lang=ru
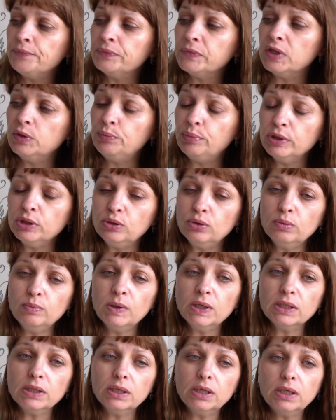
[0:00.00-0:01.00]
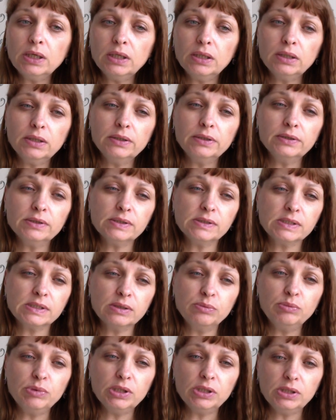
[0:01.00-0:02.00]
И потом она
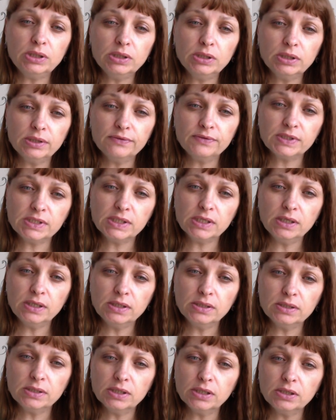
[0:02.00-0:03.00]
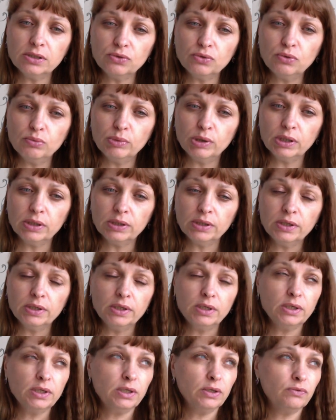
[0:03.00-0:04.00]
заменила все эти арома,
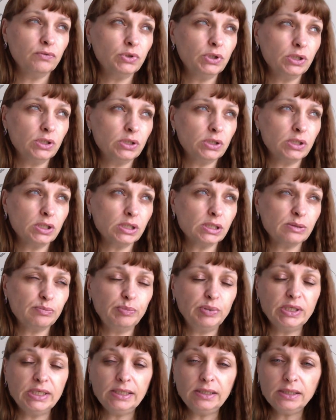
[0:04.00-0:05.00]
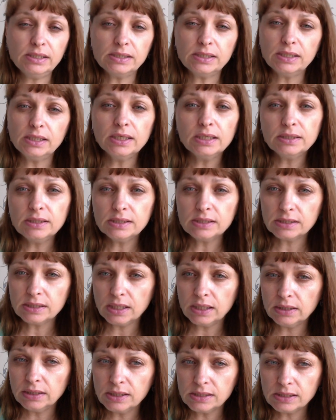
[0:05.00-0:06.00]
вот эти распылители, они,
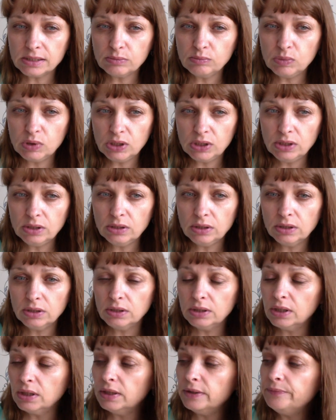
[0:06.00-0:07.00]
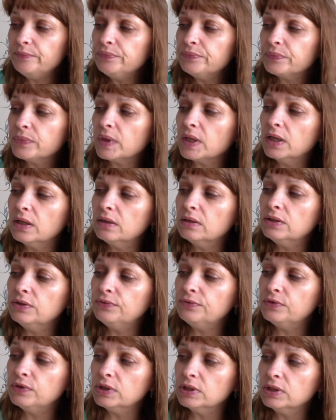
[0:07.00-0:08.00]
она заменила на а,
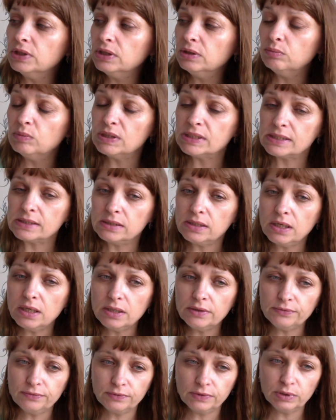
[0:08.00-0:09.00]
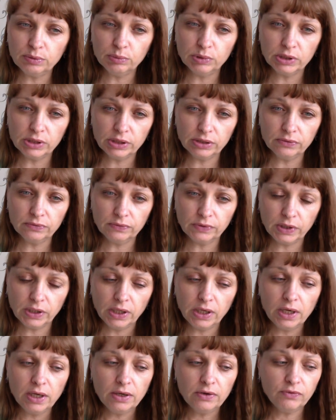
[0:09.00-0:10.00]
эфирные масла фирмы Greenway.
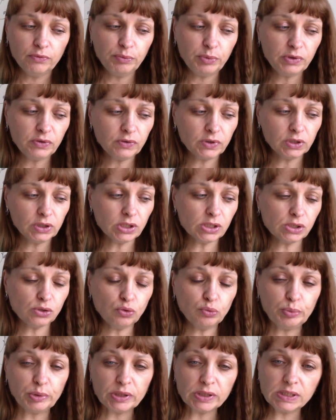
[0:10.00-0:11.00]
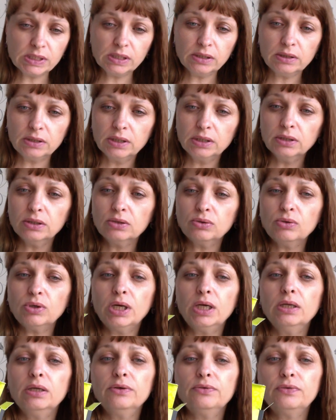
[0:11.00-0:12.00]
Во-первых, это стопроцентное
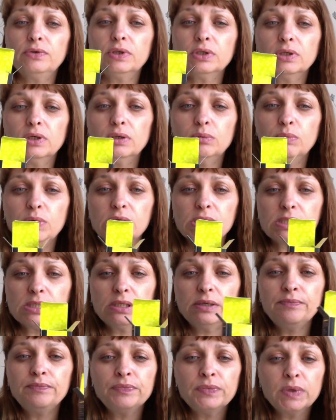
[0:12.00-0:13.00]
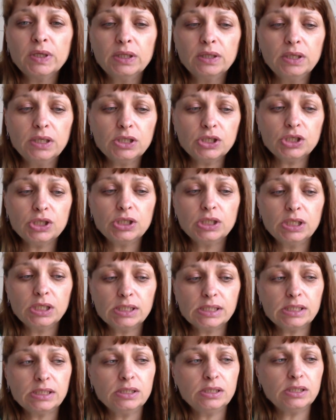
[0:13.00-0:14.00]
натуральное эфирное масло. Даже
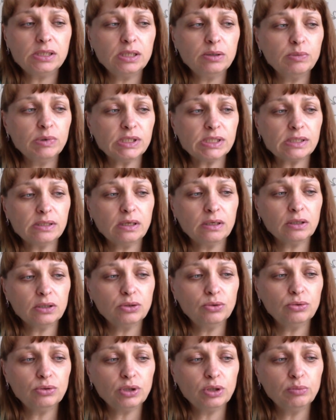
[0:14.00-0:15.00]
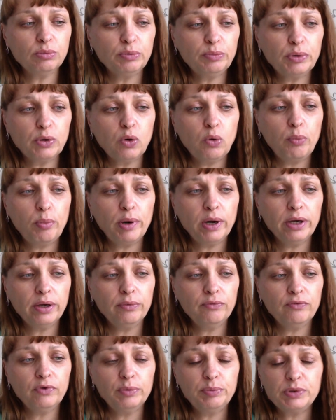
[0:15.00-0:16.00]
если те масла, которые мы
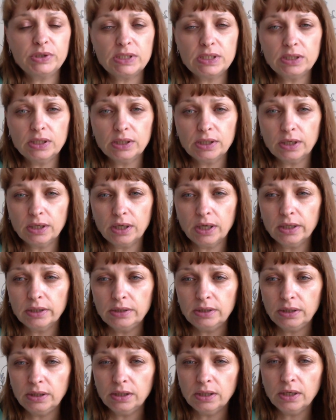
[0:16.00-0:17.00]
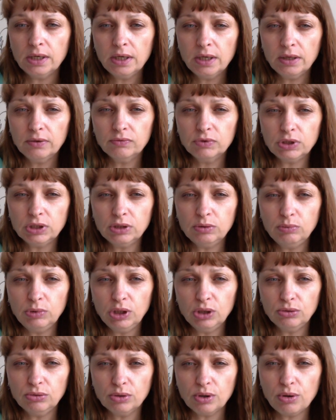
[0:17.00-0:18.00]
покупаем в аптеках, они вот
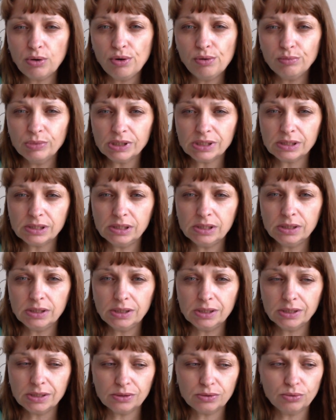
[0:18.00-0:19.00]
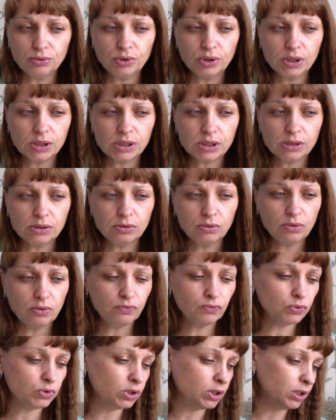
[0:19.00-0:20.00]
имеют такую маслянистую
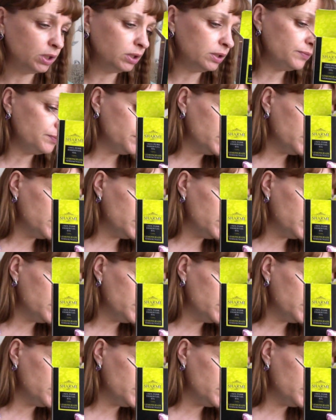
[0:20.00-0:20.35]
основу, да,